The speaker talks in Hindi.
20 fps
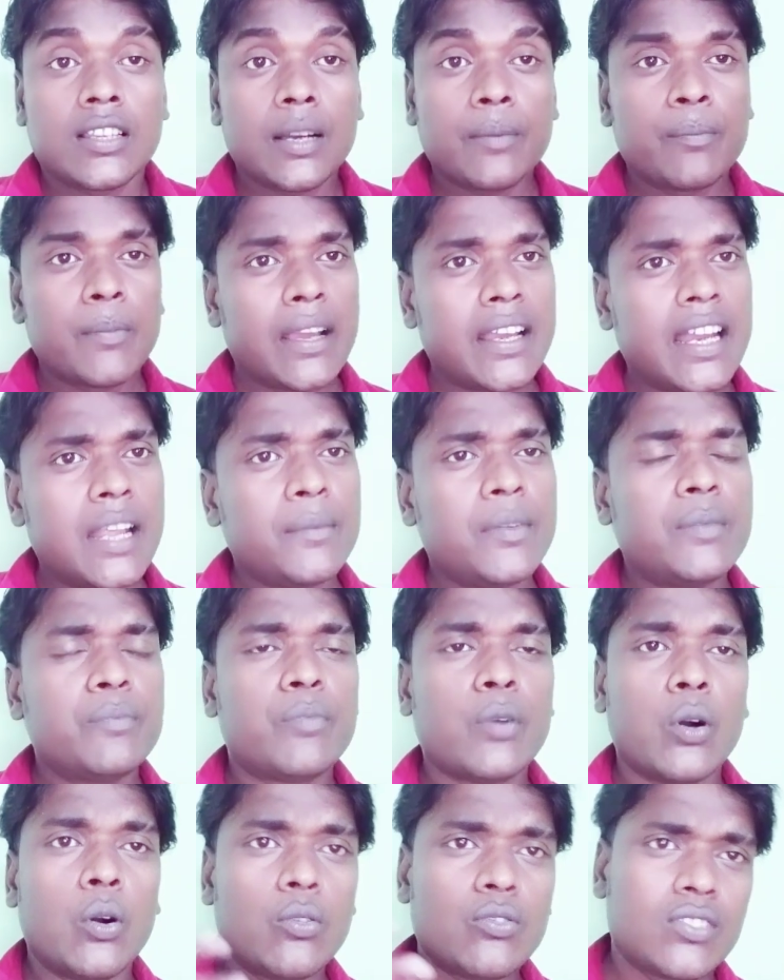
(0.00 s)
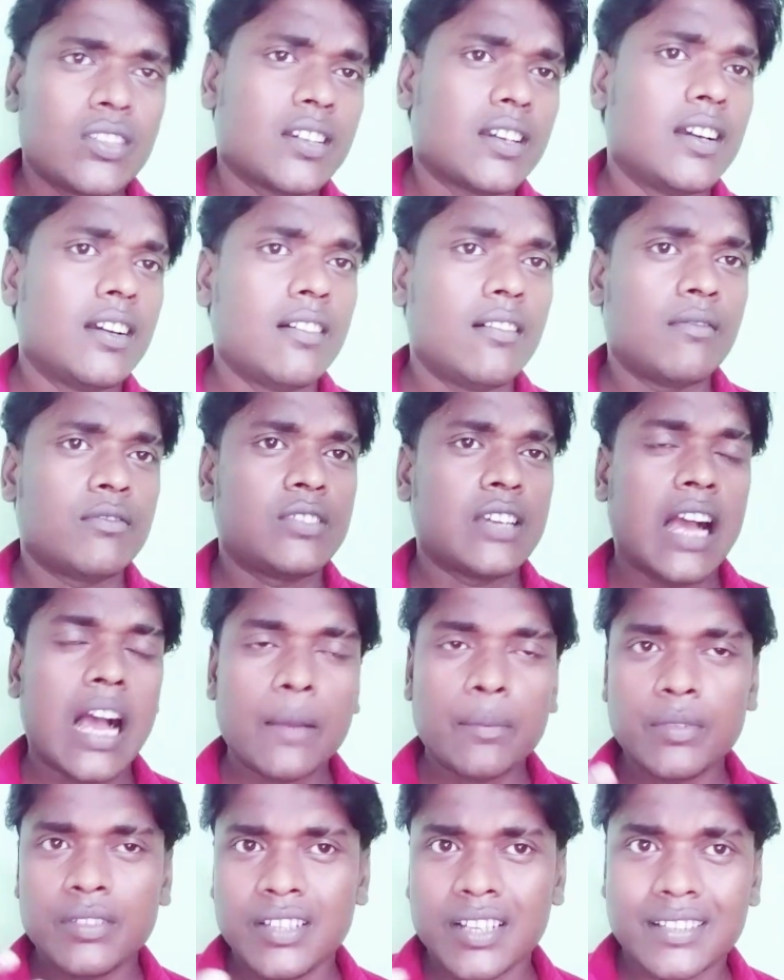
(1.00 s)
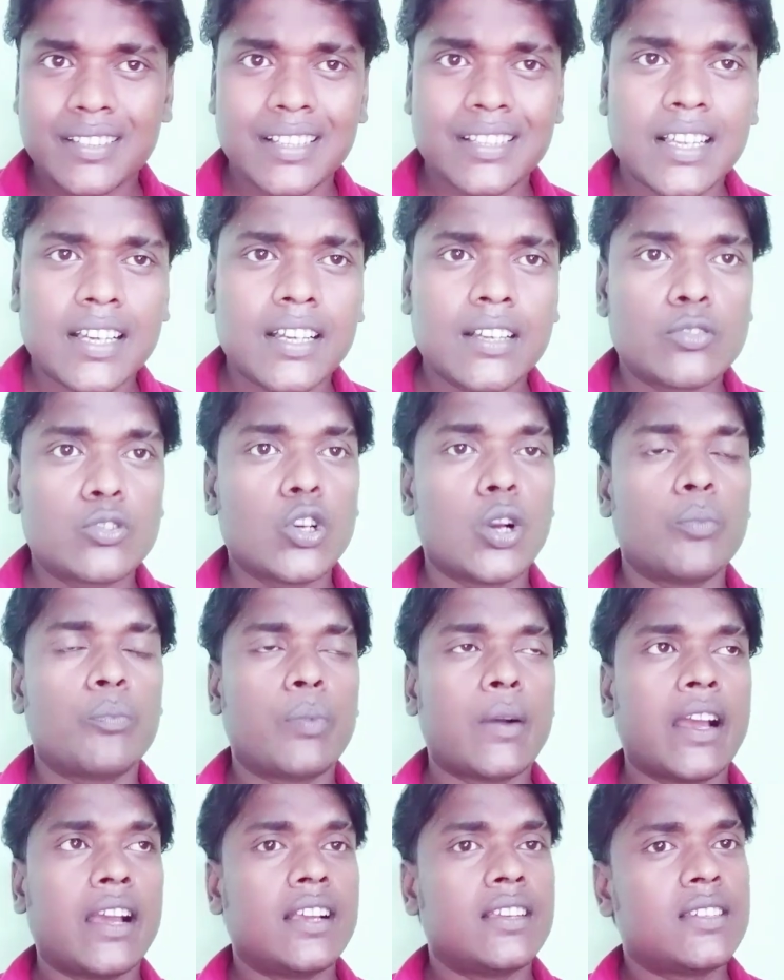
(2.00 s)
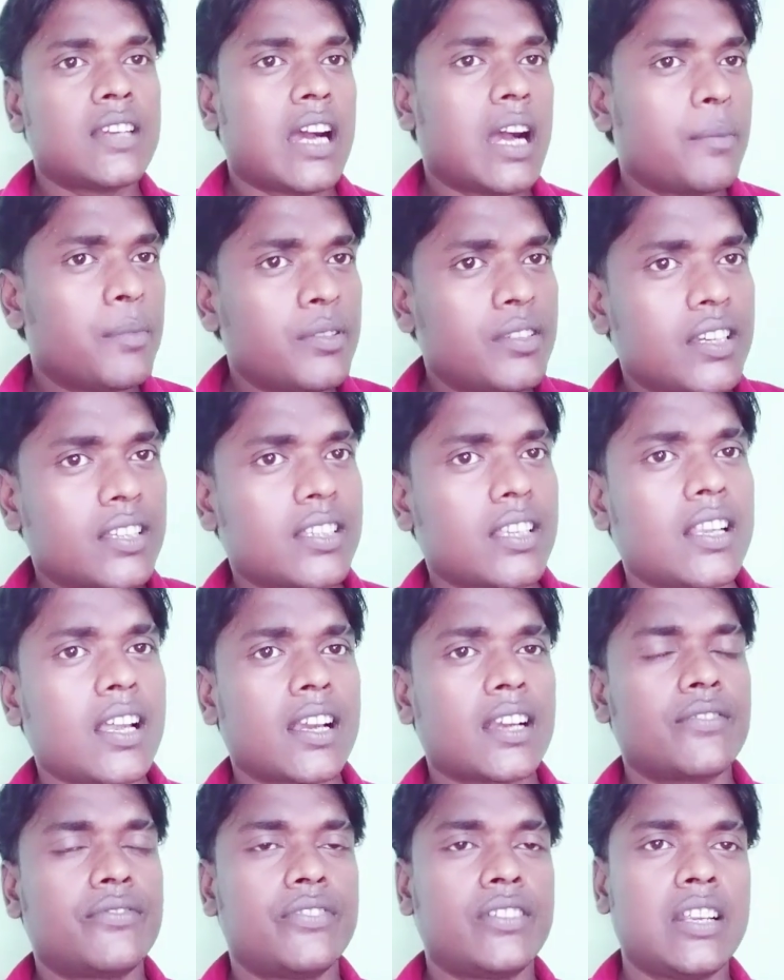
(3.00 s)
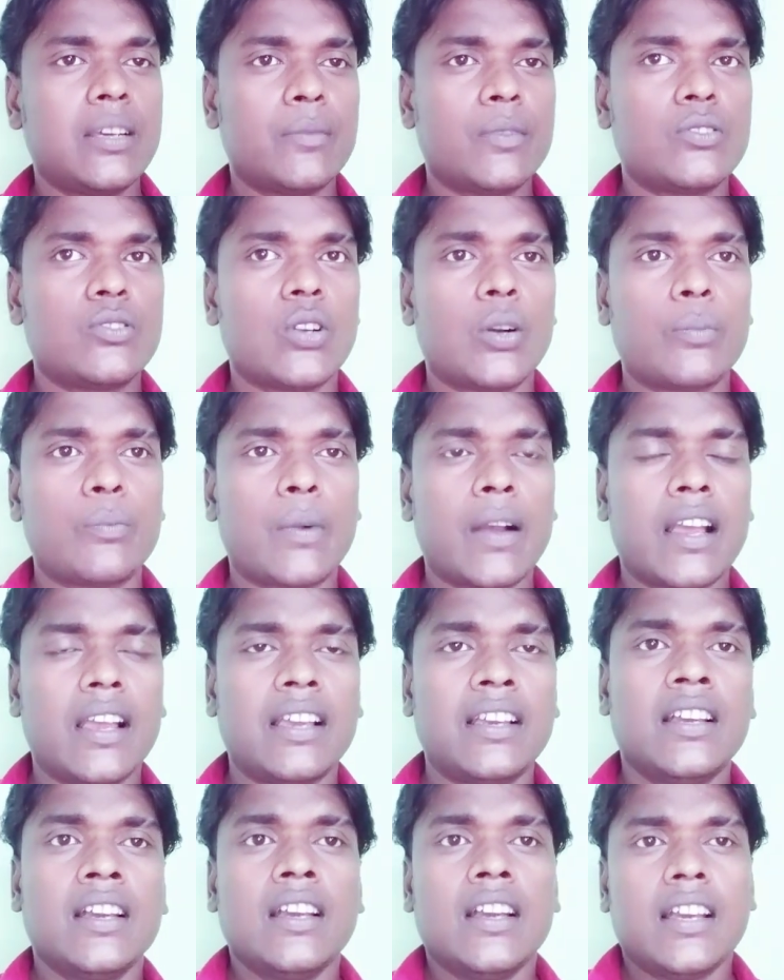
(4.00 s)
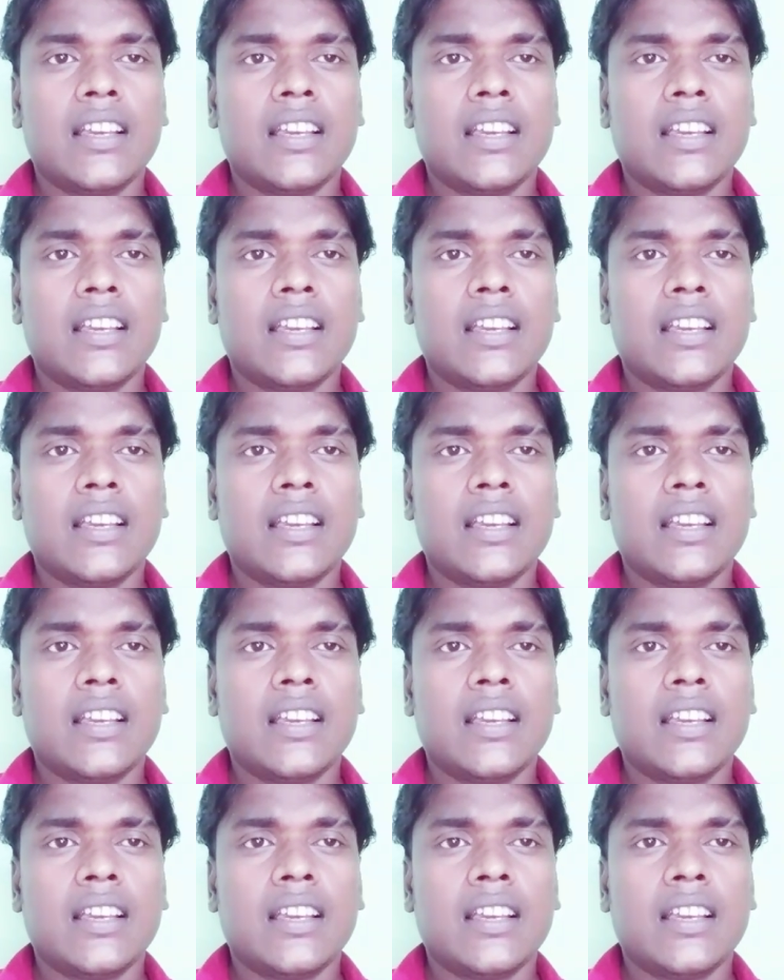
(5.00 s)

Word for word: तब मैंने भी बहुत जगह जहाँ भी देखता था कि जॉब पाएँ जहाँ भी देखता था कि फ्री में जॉब पाएँ